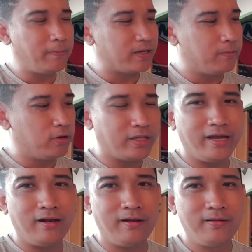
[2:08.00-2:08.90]
Dia pakai baut
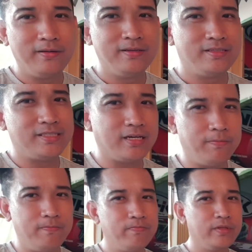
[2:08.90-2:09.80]
L,
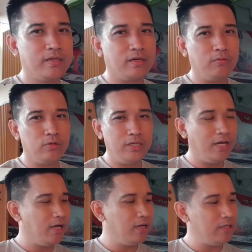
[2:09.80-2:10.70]
cakep.
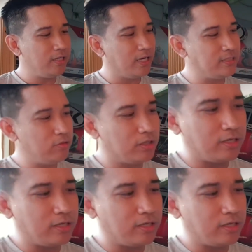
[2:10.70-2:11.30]
Kemudian ini kaca udah